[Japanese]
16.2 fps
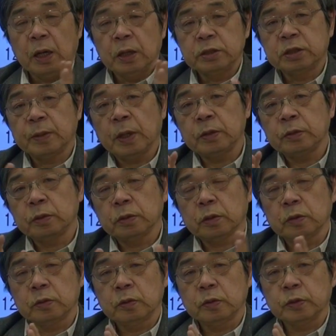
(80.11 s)
一番
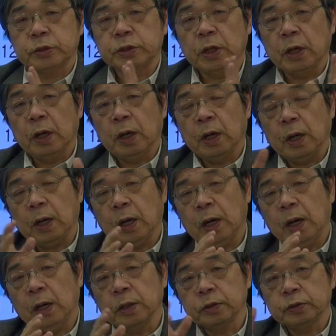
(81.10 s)
このロシア
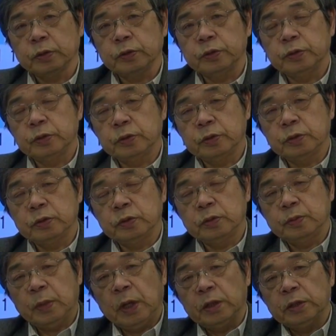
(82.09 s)
からそうい
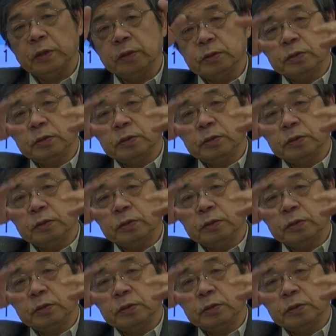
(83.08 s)
う、まあ、